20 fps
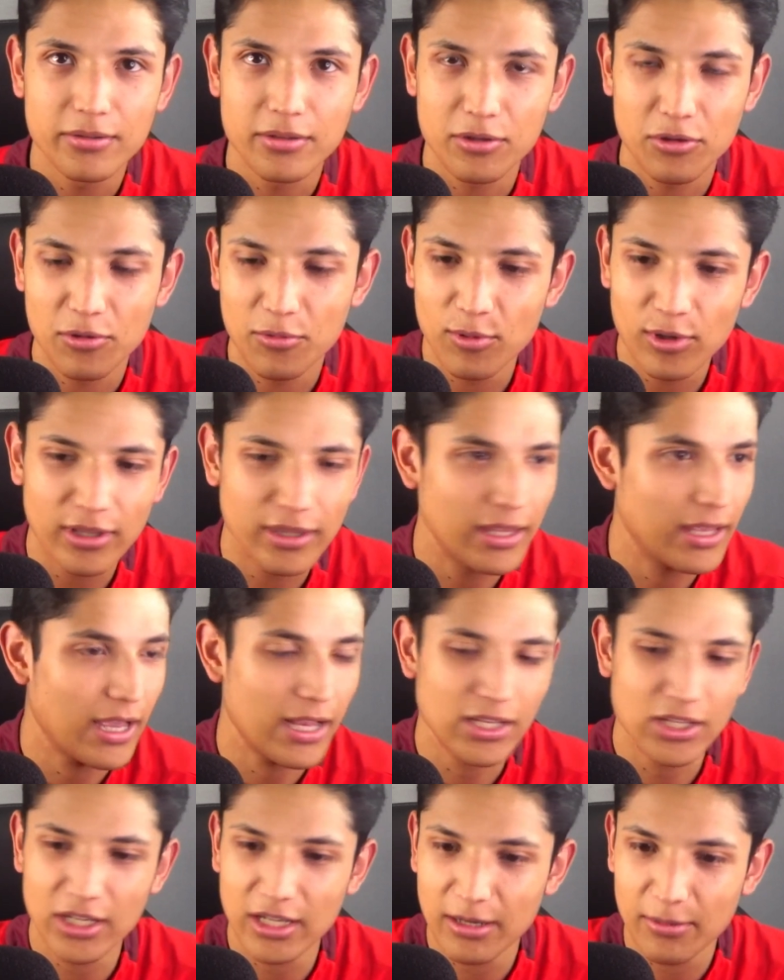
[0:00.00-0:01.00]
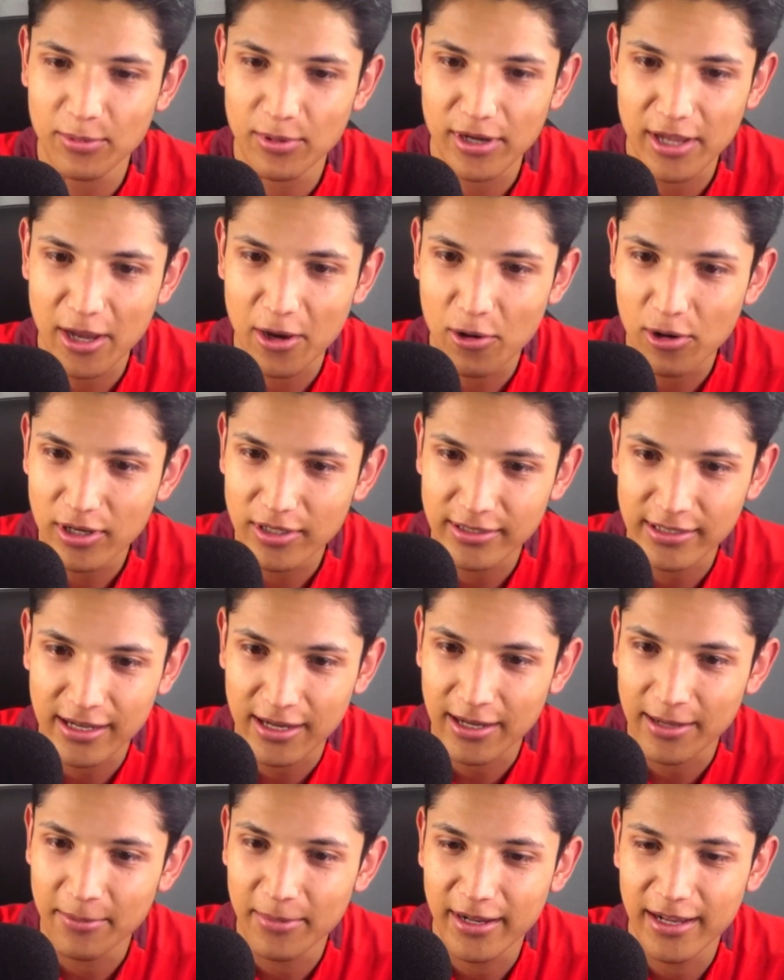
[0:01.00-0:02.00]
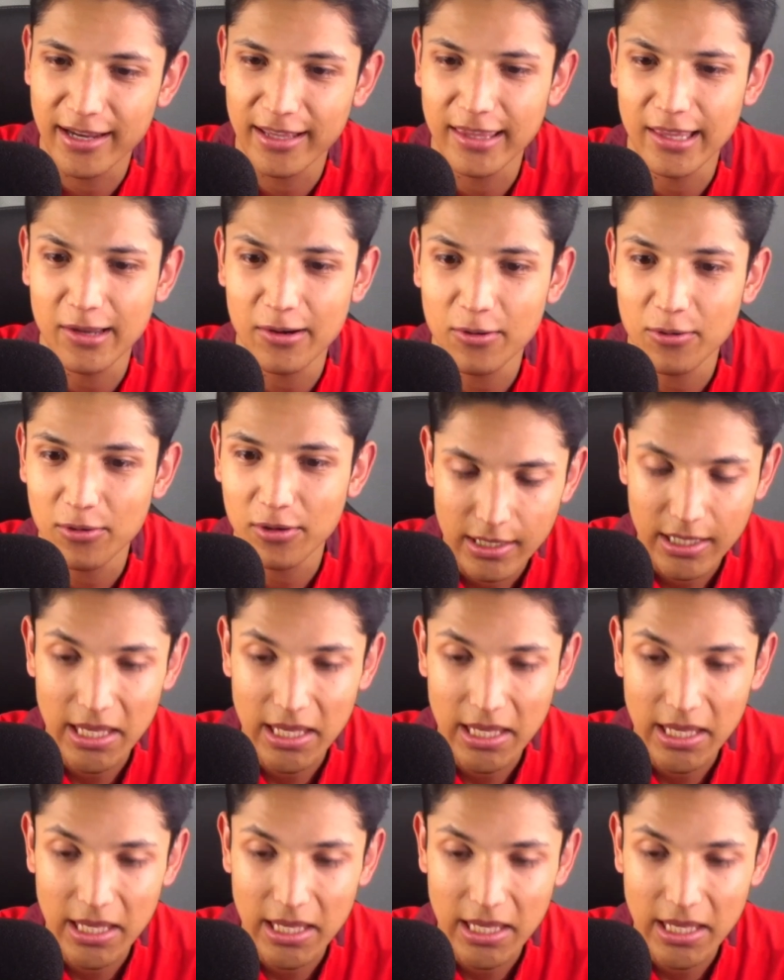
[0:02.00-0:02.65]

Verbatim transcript: Yo volteé, chinga, ¿por qué gol? Hasta que me gritaron gol.